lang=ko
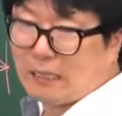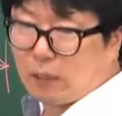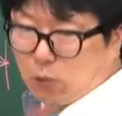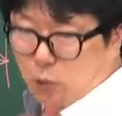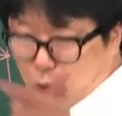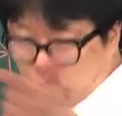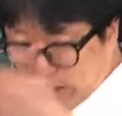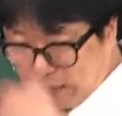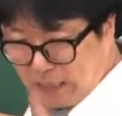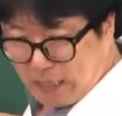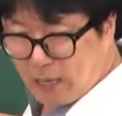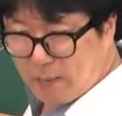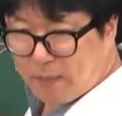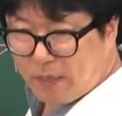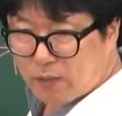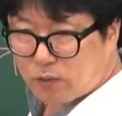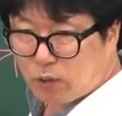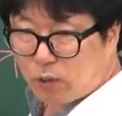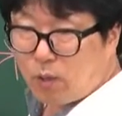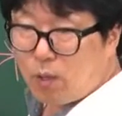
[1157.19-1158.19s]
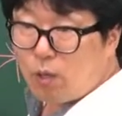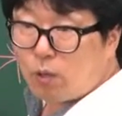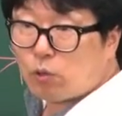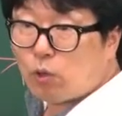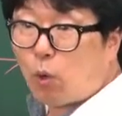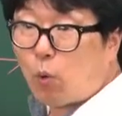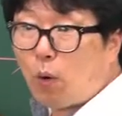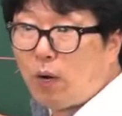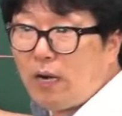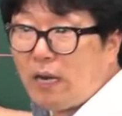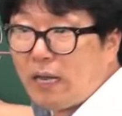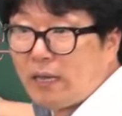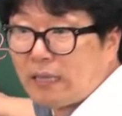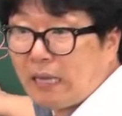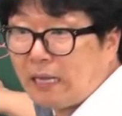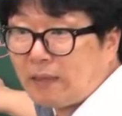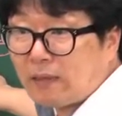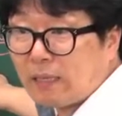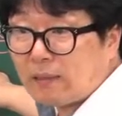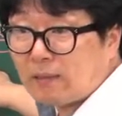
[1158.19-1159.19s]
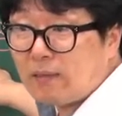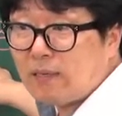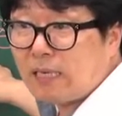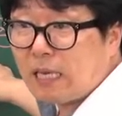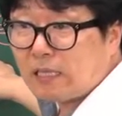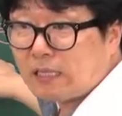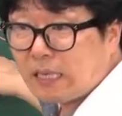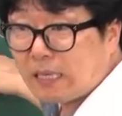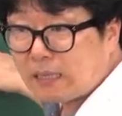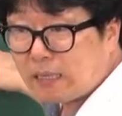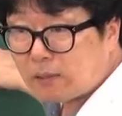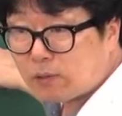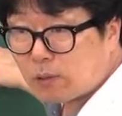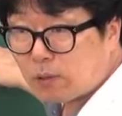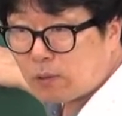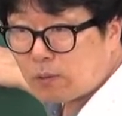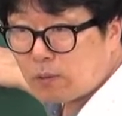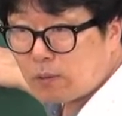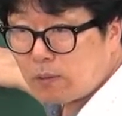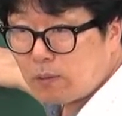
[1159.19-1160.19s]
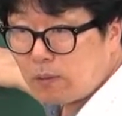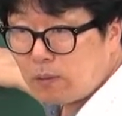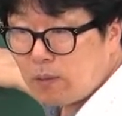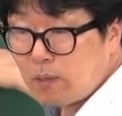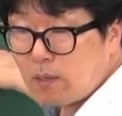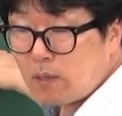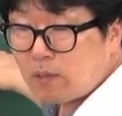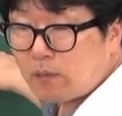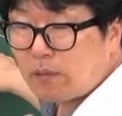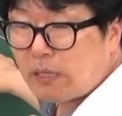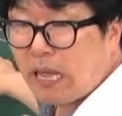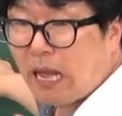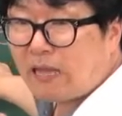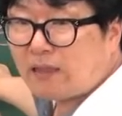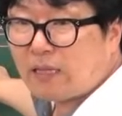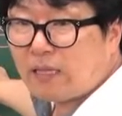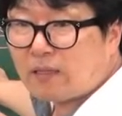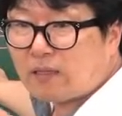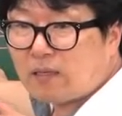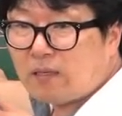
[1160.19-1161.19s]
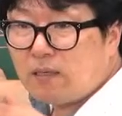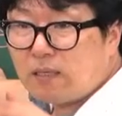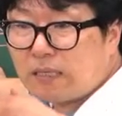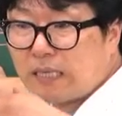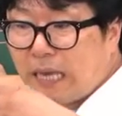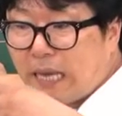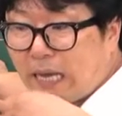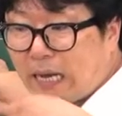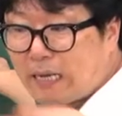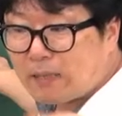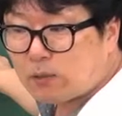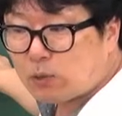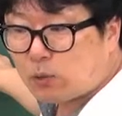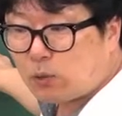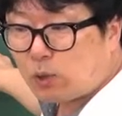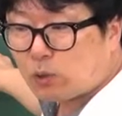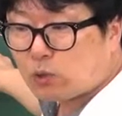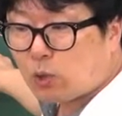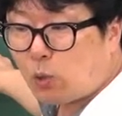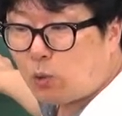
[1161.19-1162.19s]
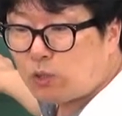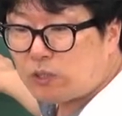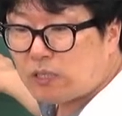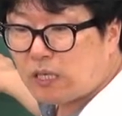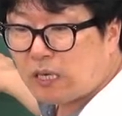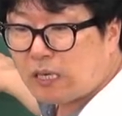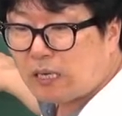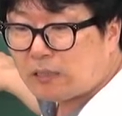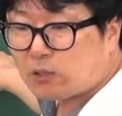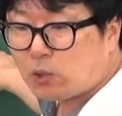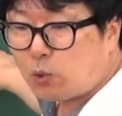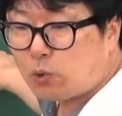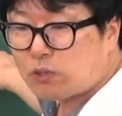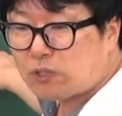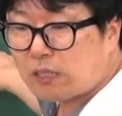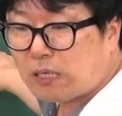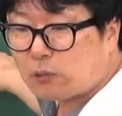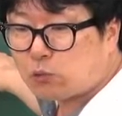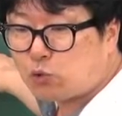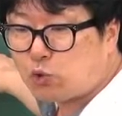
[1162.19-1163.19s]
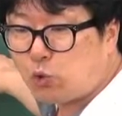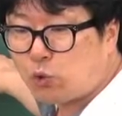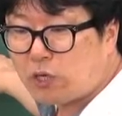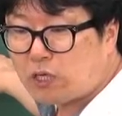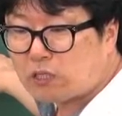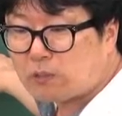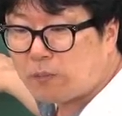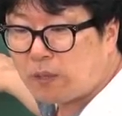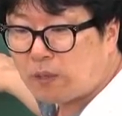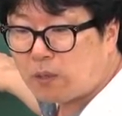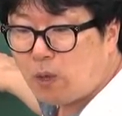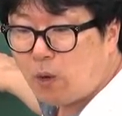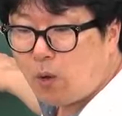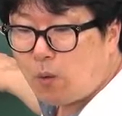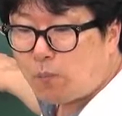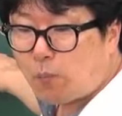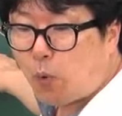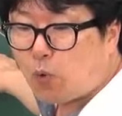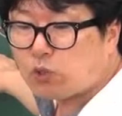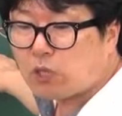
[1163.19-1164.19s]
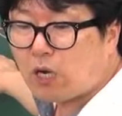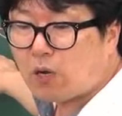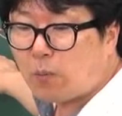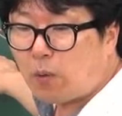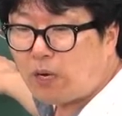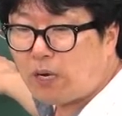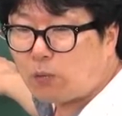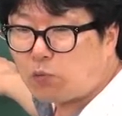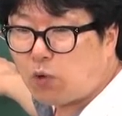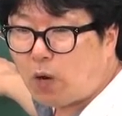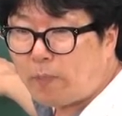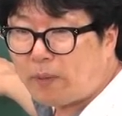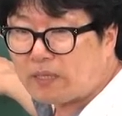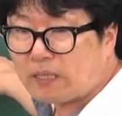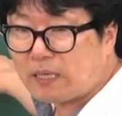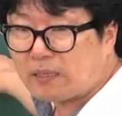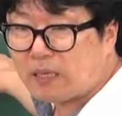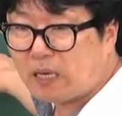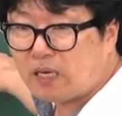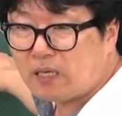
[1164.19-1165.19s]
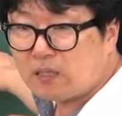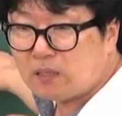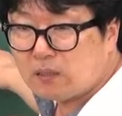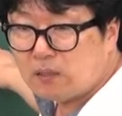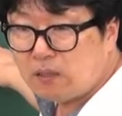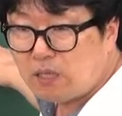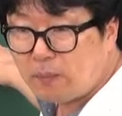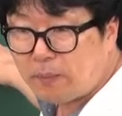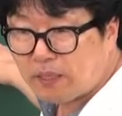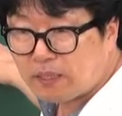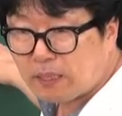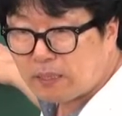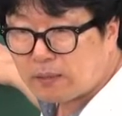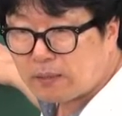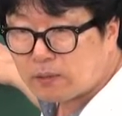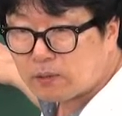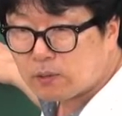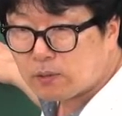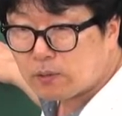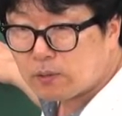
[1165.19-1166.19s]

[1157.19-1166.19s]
돌려달라 이 말이죠 너 원래 나한테 등기 있어야 되죠 내한테 등기해가지고 서울시가, 서울시가 수용을 했으면 보상금 원래 누가 받아야 돼? 의리 받아야 되죠.